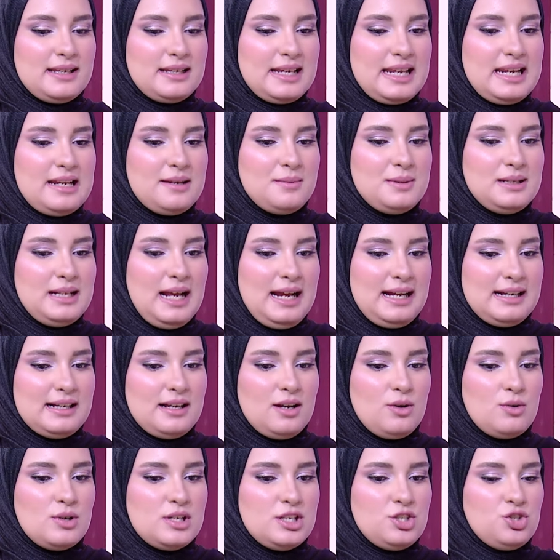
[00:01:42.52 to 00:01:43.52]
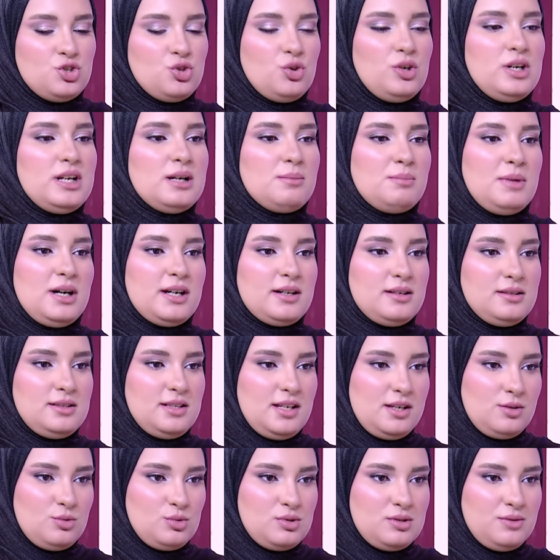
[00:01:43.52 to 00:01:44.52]
تكلمينا عن كواليس شغلك مع رانيا
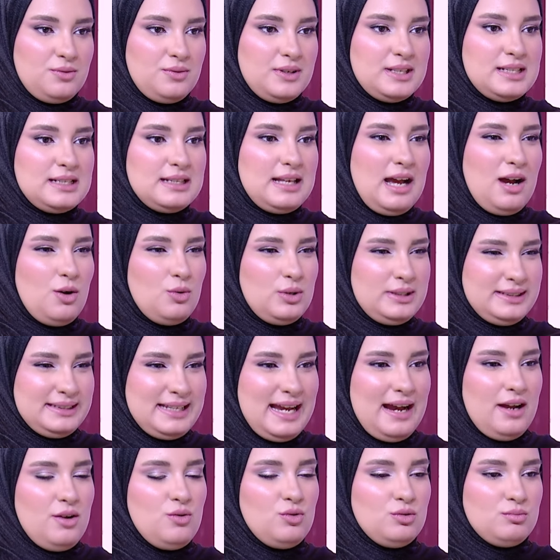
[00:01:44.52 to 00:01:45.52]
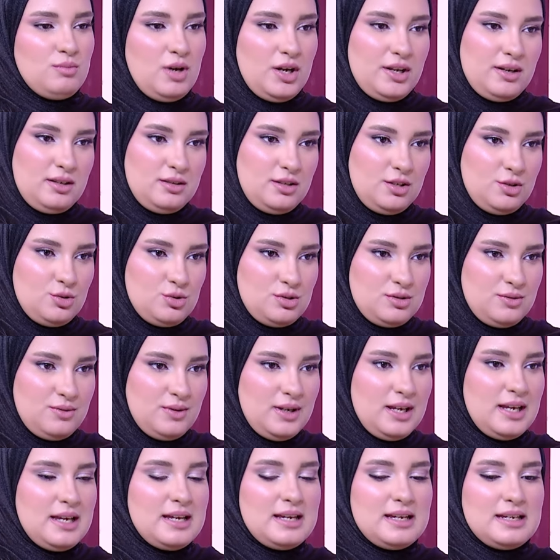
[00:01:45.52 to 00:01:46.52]
يوسف ان ده اول تعاون مع رانيا يوسف ايوه
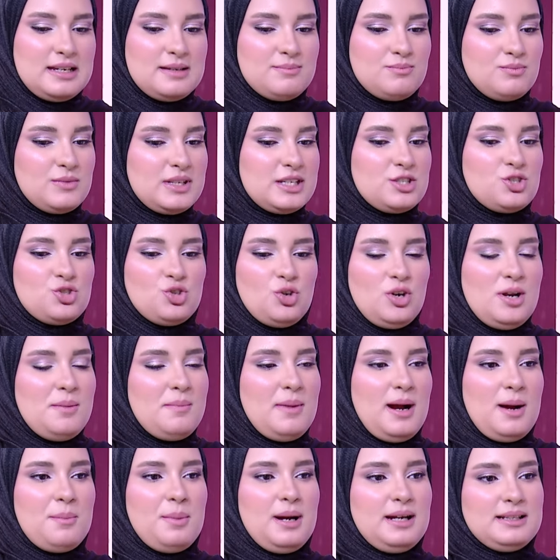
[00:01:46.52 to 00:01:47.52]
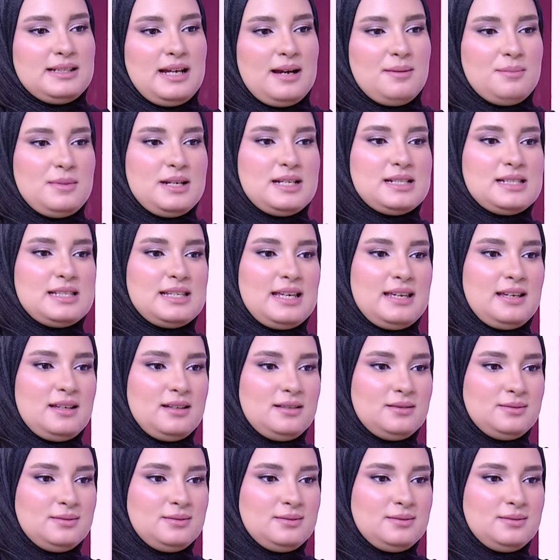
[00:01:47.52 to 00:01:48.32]
الشغل مع بعض عامله ازاي